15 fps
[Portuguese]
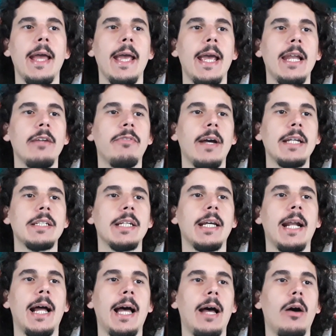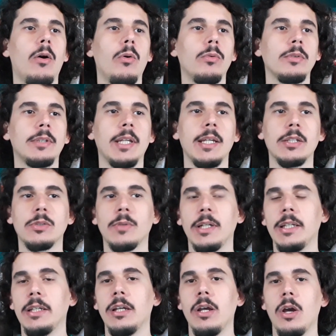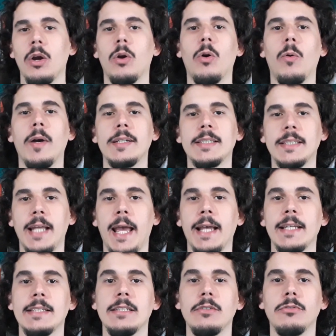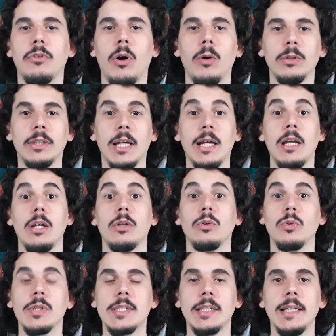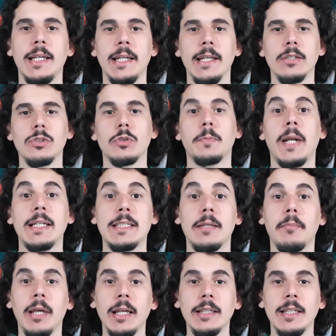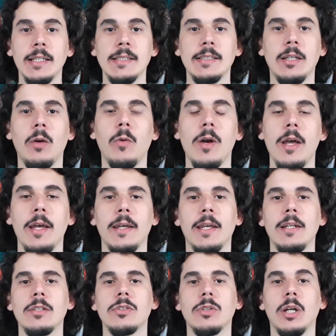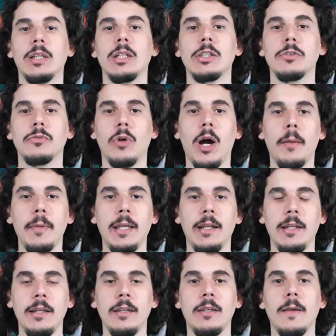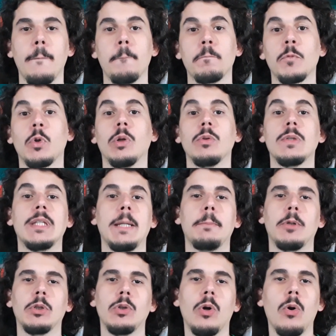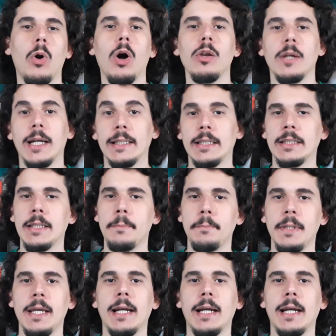ele vai gerar um texto ali com as tags em volta dos endereços. Prestem bem atenção que ele só transforma em link quando tem protocolo, HTTP,